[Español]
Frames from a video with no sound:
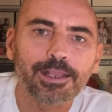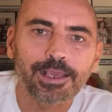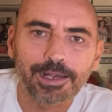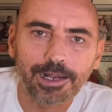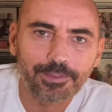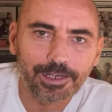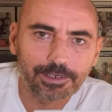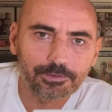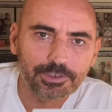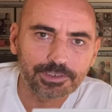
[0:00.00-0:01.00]
canal de las
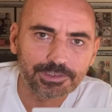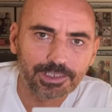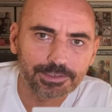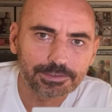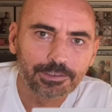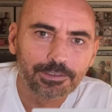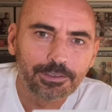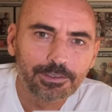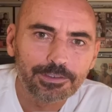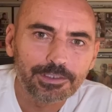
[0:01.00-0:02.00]
noticias
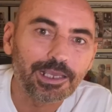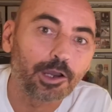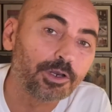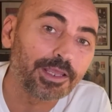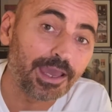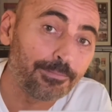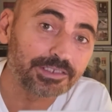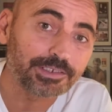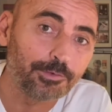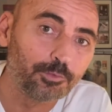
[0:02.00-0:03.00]
y ahora ya
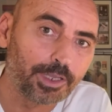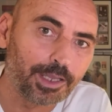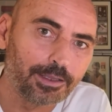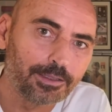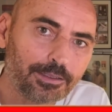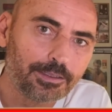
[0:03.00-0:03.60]
más que nunca,